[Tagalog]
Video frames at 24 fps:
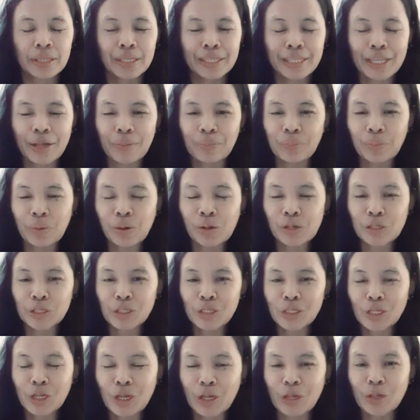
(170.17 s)

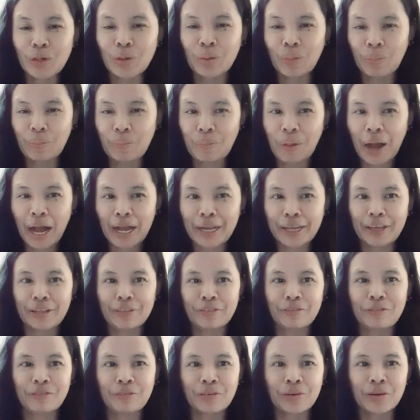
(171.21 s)
tapos yung back
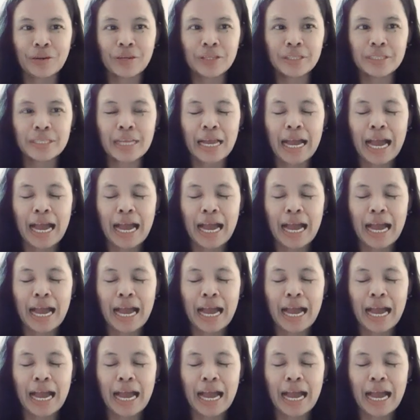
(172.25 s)
and forth,